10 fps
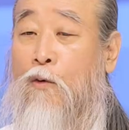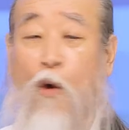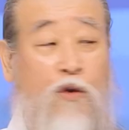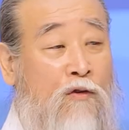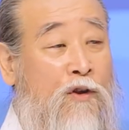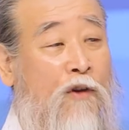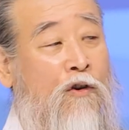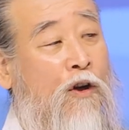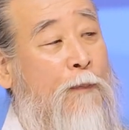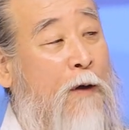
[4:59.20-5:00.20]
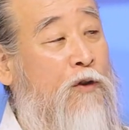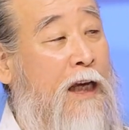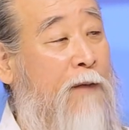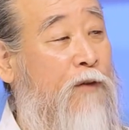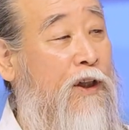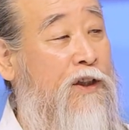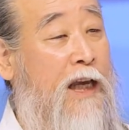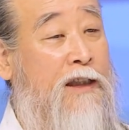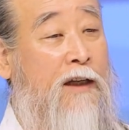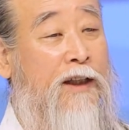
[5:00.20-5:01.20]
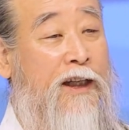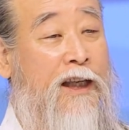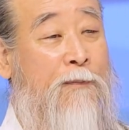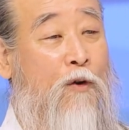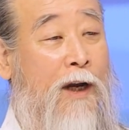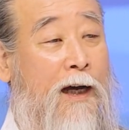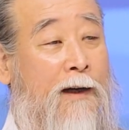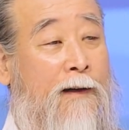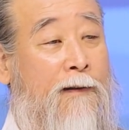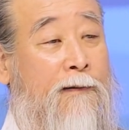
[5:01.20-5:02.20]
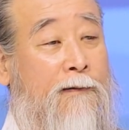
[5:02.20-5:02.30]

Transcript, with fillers: 고등교육을 배운 사람들이 세상을 이렇게 몰라?